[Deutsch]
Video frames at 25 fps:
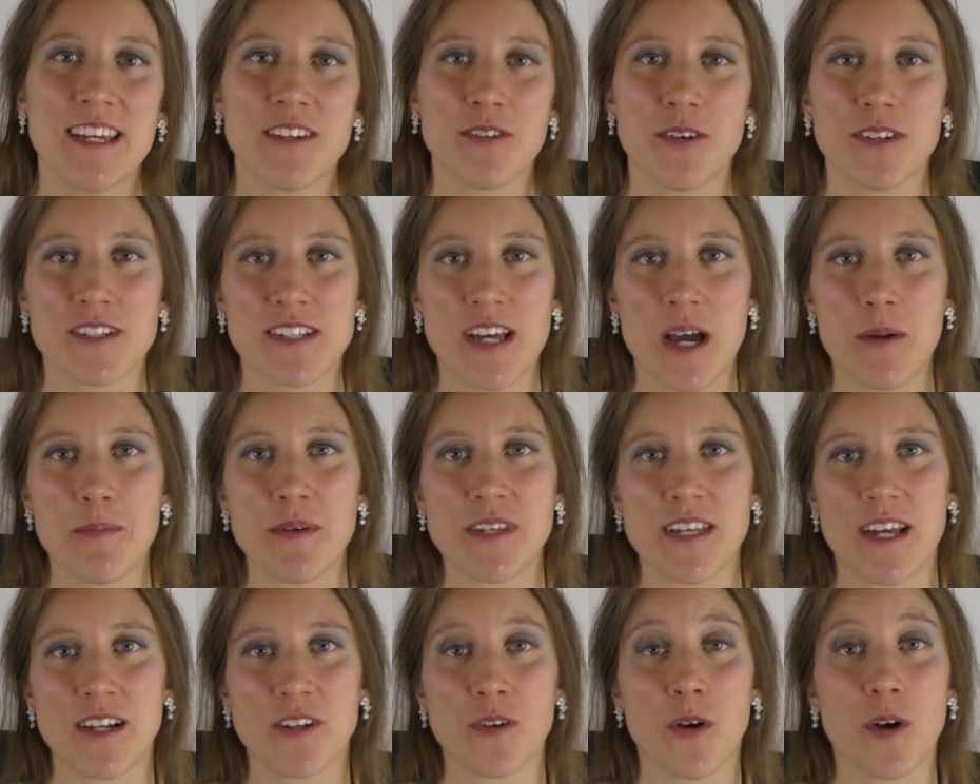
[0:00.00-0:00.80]
Dort habe
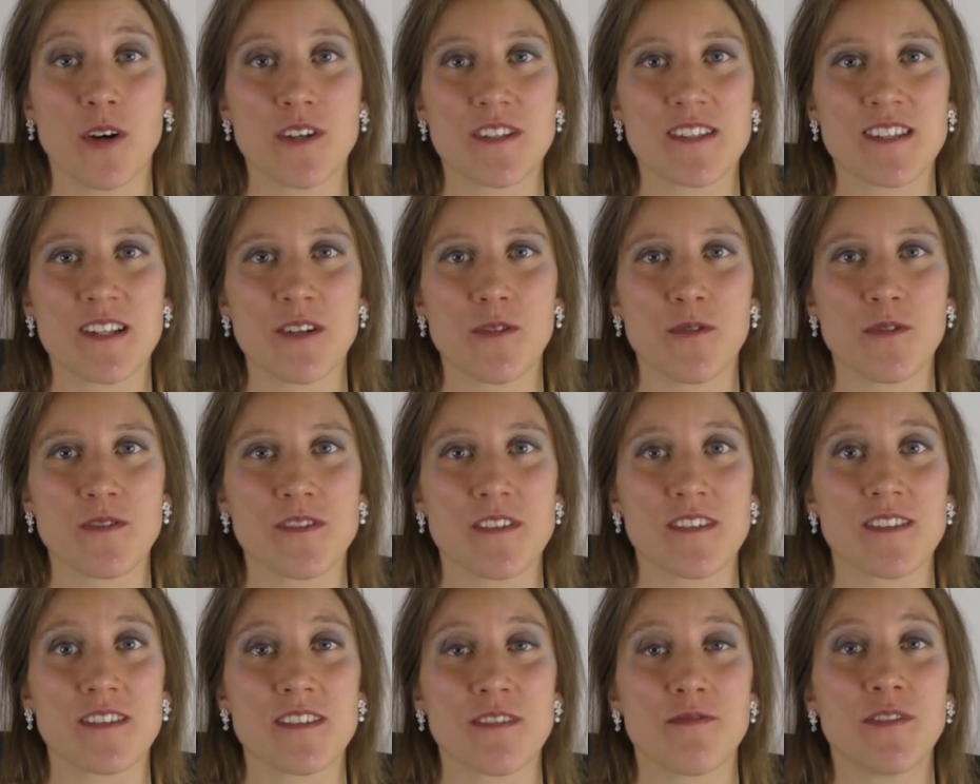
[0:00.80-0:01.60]
ich ein
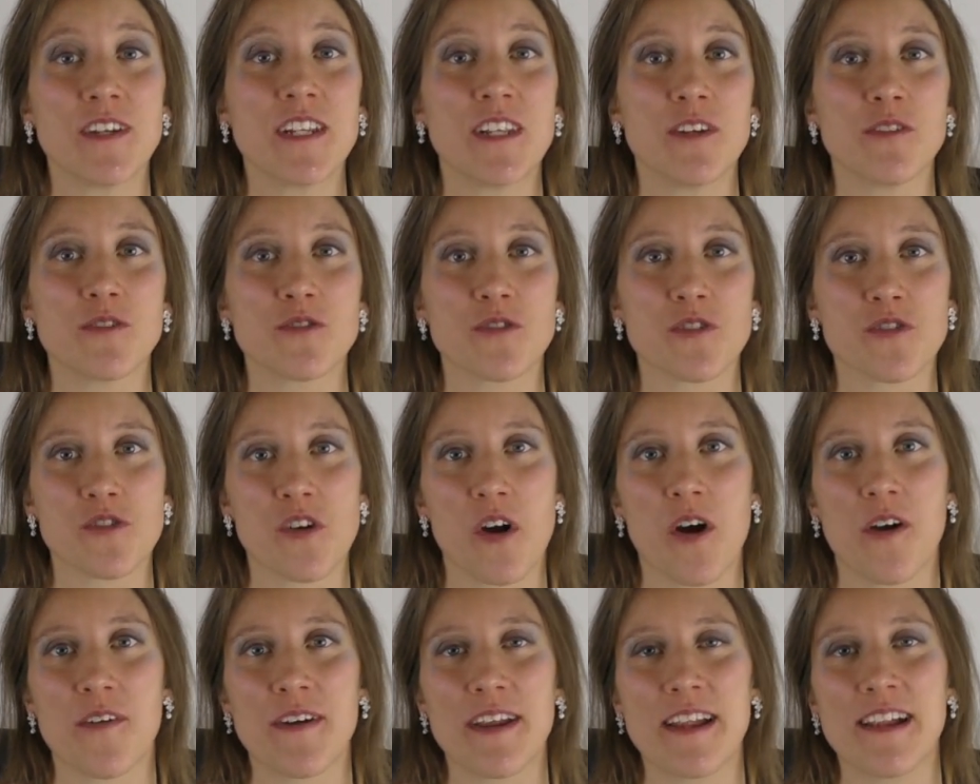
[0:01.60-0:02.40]
kostenloses
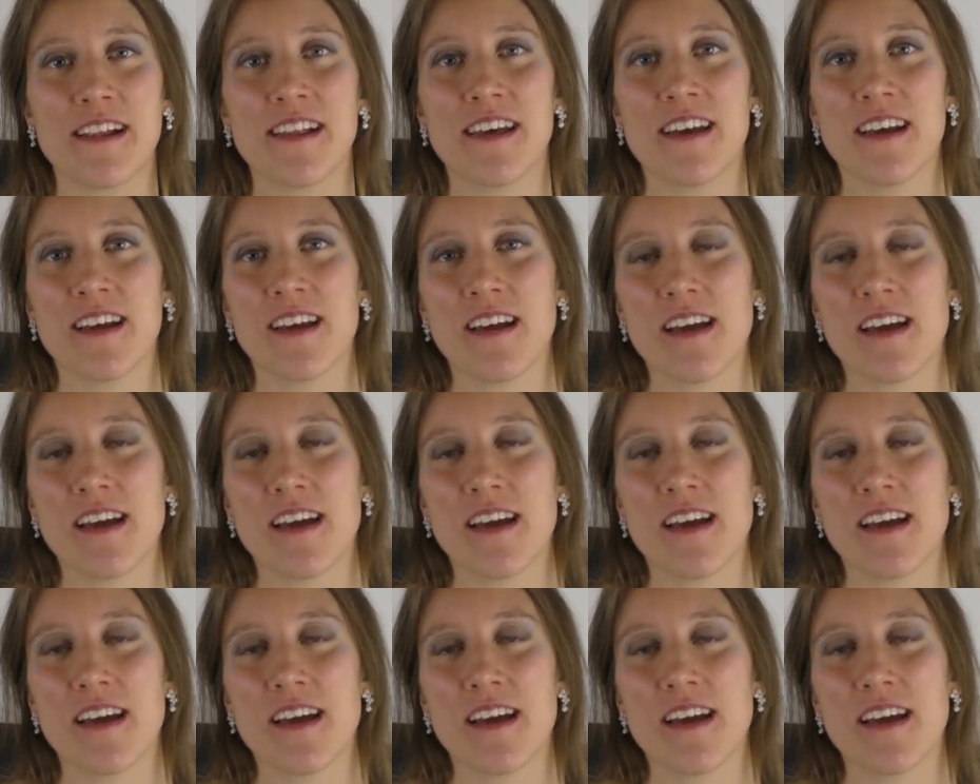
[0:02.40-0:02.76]
Videotutorial,